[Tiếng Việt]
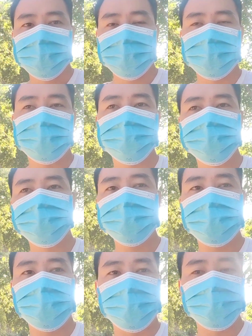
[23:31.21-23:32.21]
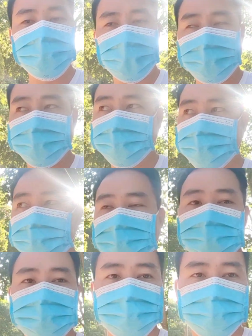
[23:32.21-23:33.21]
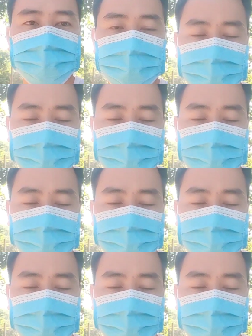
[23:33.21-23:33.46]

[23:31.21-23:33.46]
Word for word: ờ, nhon rù lì óm mệt nó đây, ấy